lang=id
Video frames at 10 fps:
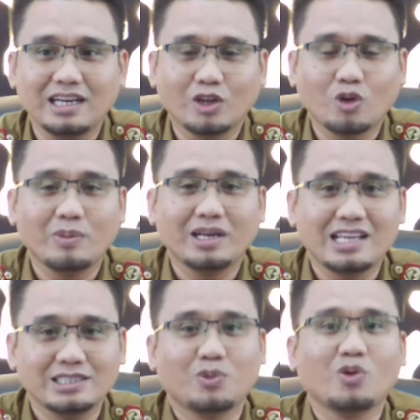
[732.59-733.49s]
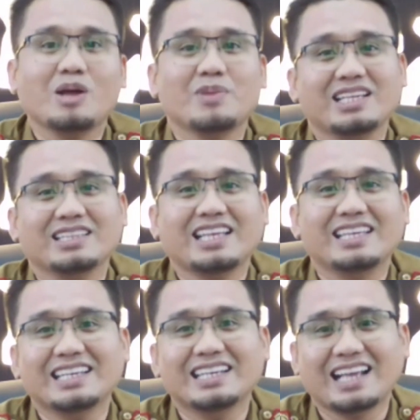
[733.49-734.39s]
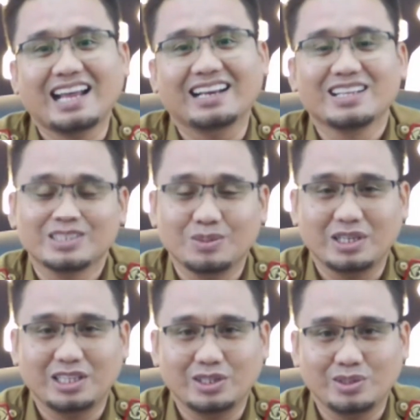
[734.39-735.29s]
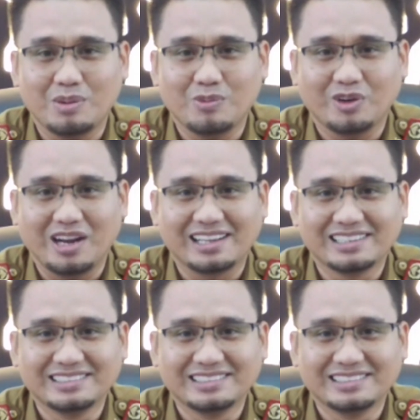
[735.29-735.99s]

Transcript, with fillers: dan rekomendasi program yang kita inginkan. Seperti itu Mbak Mona.